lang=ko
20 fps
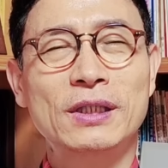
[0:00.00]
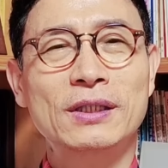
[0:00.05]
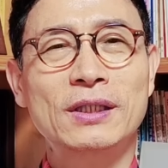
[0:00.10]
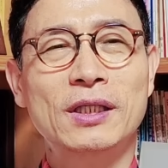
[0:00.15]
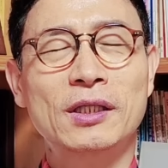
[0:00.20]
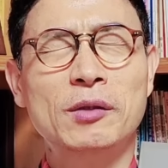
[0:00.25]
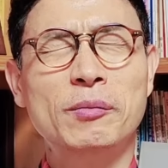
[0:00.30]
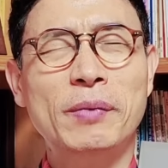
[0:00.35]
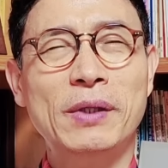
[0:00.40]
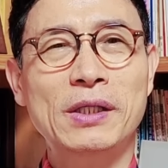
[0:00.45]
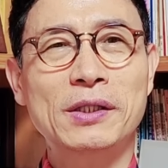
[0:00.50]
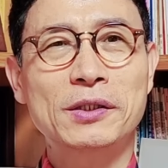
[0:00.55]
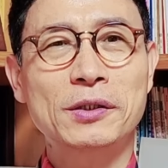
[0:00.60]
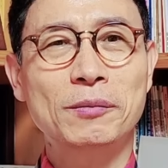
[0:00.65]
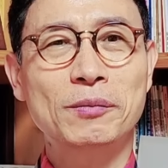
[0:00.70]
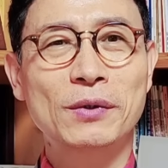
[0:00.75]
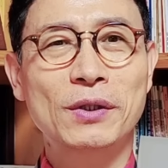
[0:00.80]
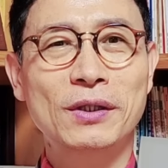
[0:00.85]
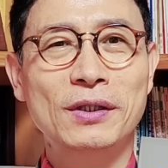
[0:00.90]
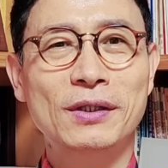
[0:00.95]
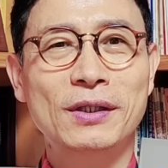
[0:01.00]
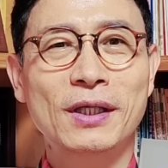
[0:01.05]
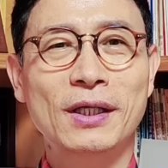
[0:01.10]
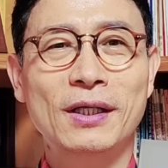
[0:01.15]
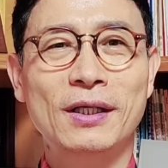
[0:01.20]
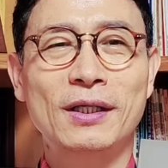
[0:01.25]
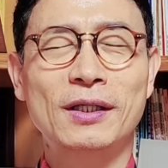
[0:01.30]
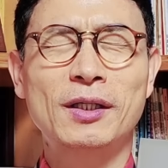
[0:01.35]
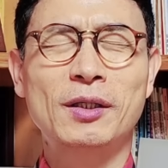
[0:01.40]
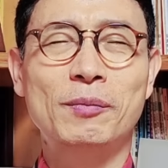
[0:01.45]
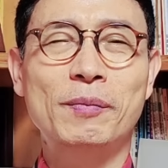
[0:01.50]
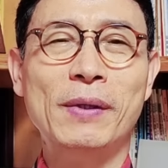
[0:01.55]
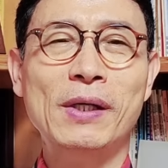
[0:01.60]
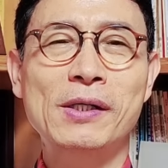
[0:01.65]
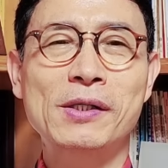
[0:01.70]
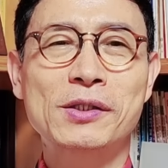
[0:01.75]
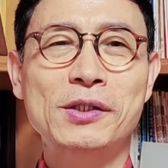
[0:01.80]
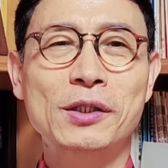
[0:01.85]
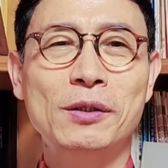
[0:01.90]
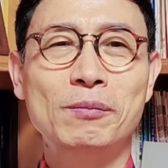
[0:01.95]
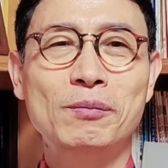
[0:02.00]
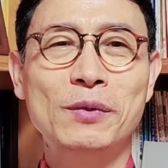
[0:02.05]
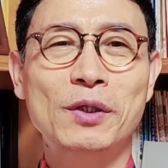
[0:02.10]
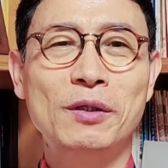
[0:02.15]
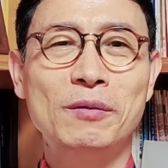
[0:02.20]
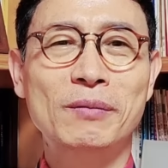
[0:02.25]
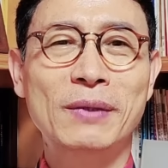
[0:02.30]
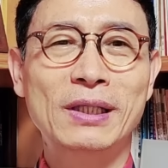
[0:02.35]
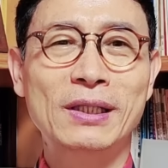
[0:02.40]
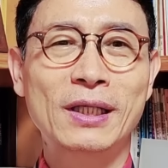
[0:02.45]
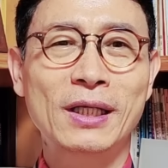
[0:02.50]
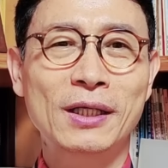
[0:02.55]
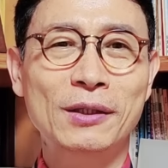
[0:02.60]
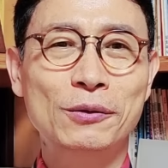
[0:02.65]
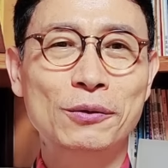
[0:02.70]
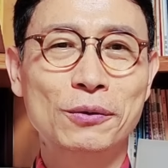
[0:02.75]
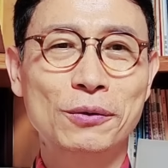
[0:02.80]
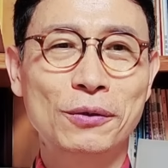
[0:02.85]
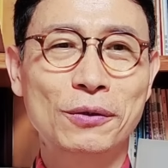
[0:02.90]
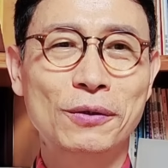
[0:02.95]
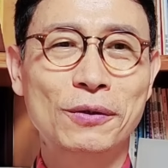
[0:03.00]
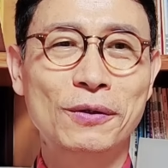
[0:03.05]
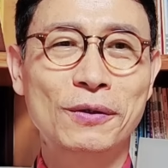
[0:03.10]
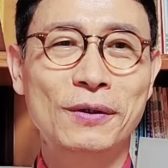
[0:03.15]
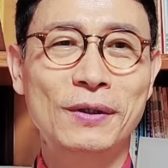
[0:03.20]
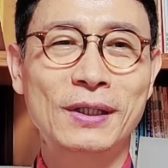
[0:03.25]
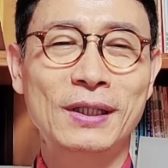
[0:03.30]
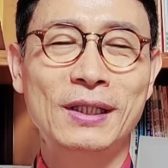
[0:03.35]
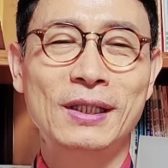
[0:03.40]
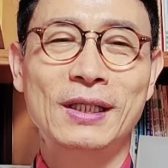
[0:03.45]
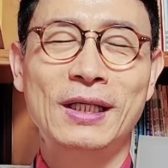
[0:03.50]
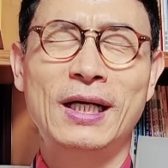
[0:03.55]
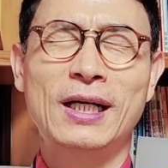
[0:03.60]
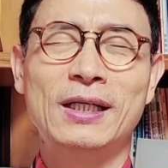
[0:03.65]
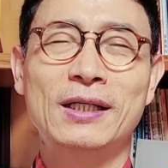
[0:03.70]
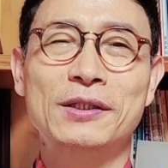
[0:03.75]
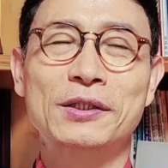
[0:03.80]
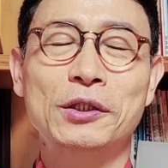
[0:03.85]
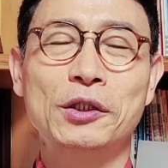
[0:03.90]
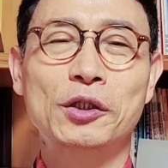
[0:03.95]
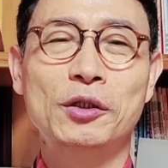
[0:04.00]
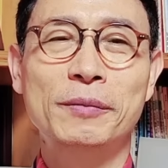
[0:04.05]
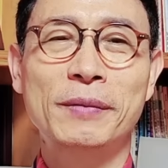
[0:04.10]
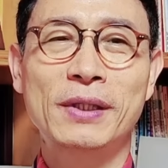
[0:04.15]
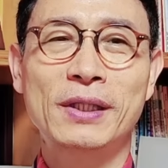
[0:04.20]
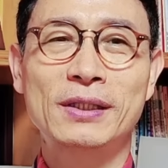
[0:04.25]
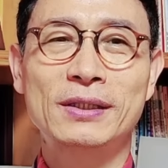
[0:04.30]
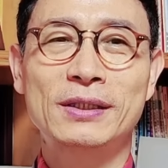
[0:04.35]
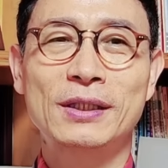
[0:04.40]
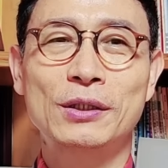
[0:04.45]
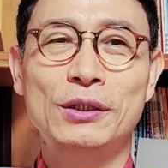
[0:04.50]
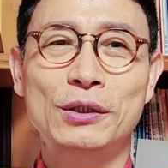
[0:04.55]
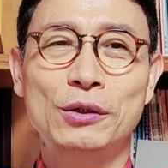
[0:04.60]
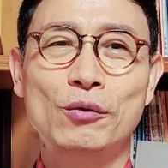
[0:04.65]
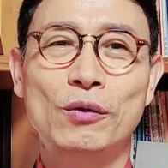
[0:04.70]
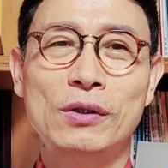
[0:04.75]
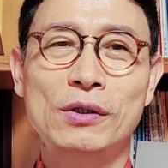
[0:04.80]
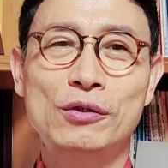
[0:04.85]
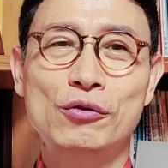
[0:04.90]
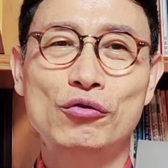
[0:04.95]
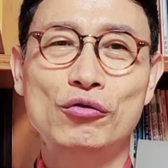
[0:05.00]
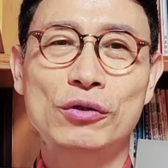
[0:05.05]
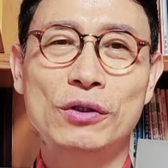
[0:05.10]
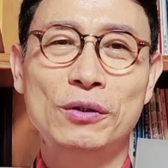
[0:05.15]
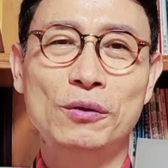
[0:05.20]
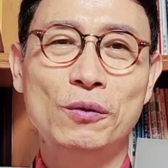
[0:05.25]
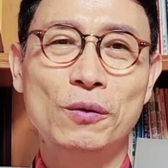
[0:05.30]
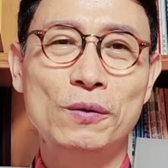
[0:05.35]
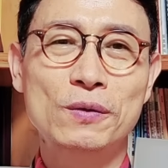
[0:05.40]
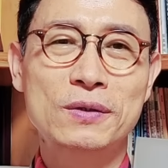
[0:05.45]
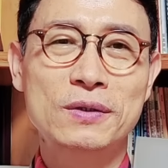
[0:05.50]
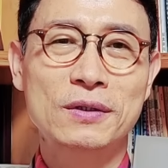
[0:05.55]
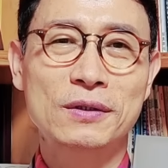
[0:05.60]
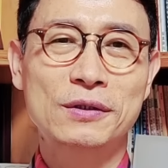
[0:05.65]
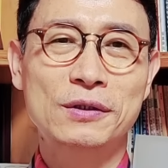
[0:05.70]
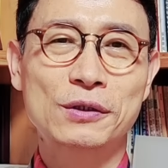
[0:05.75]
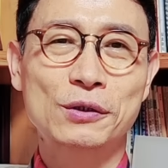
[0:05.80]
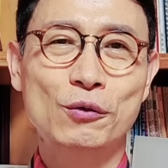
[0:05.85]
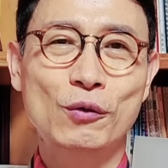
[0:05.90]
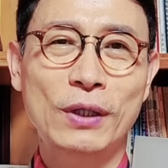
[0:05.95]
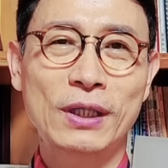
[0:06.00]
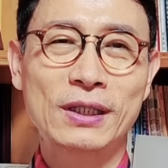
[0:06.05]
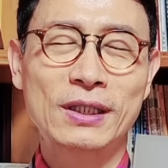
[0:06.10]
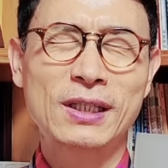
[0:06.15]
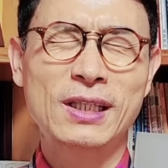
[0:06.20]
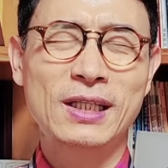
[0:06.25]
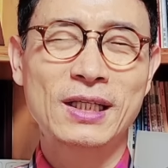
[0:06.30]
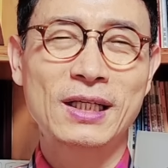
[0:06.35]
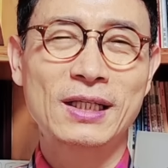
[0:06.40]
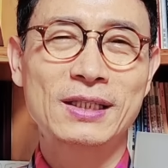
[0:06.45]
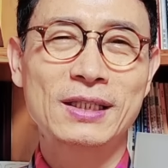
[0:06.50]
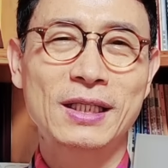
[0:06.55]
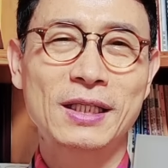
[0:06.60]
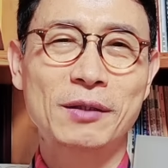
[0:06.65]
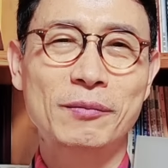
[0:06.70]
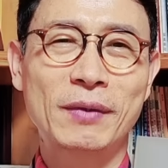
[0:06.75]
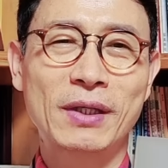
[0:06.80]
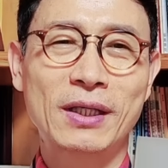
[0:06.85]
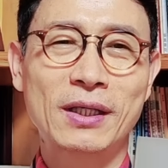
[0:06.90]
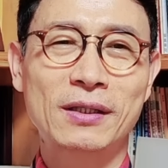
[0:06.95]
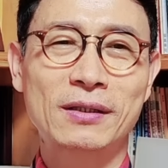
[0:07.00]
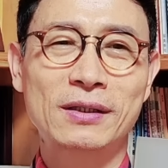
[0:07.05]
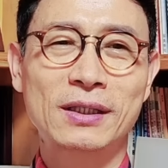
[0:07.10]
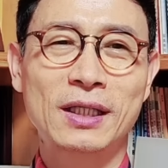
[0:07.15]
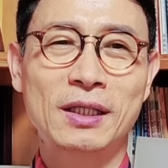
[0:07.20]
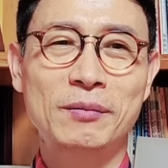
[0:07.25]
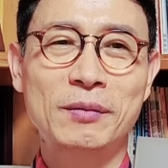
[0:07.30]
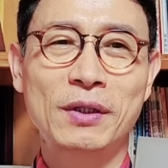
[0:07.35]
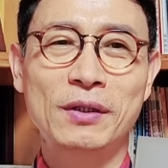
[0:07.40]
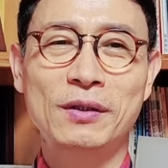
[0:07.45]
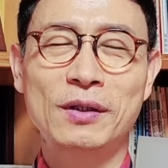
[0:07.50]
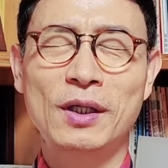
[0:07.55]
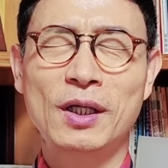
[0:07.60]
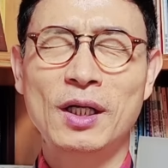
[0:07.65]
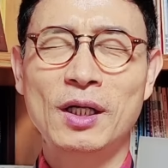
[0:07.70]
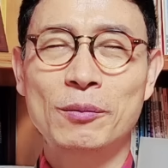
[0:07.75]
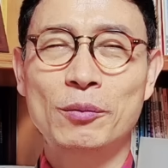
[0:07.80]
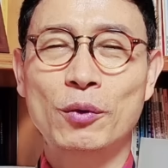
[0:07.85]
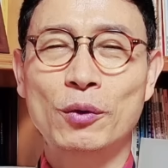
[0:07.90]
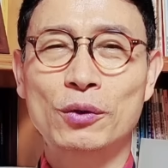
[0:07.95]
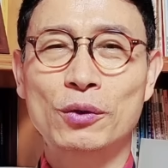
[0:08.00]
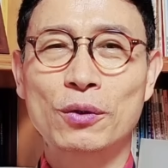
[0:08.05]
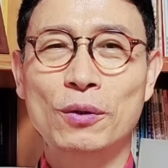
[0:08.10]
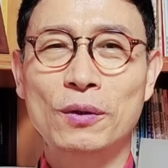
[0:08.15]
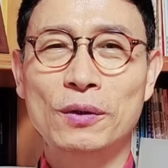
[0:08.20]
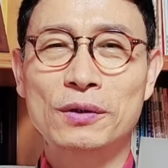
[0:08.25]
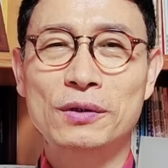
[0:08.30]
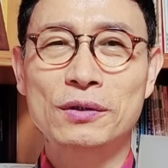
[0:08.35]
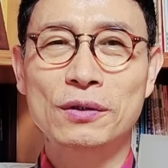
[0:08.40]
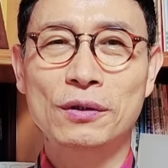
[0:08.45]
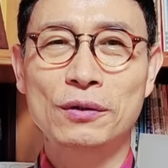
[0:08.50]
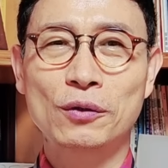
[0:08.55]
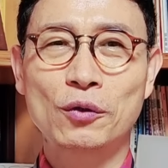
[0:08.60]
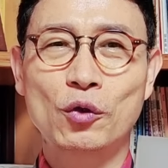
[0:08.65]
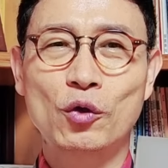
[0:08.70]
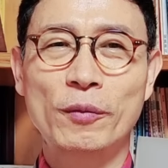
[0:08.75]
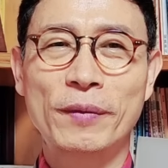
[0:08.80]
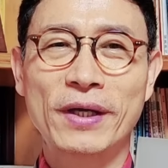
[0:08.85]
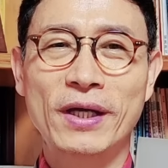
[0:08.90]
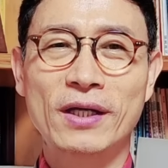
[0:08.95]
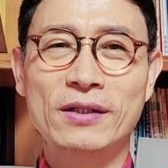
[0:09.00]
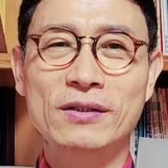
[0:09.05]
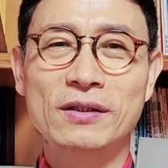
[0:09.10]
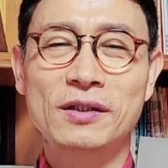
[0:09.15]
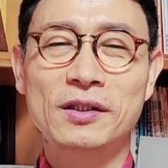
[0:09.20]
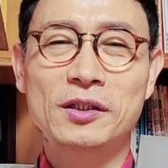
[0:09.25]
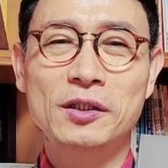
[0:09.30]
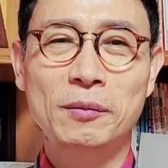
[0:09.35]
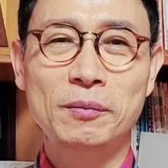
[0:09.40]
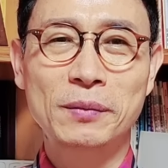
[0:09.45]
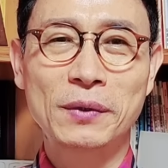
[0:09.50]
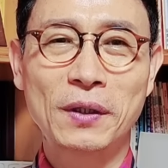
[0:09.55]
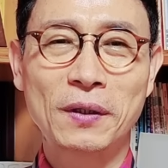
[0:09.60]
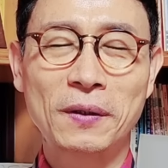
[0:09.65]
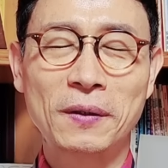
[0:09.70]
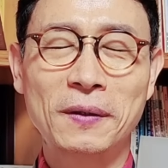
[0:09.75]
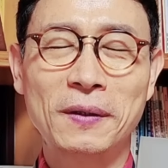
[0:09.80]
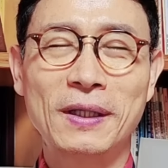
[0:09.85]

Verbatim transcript: 날은 8 0 0 0명인데이8 0 0 0명만 해도 아까 처음에 이제 이 월드 유니언 콘서트 관계자의 말에 의하면 보통 1,500에서 2,000명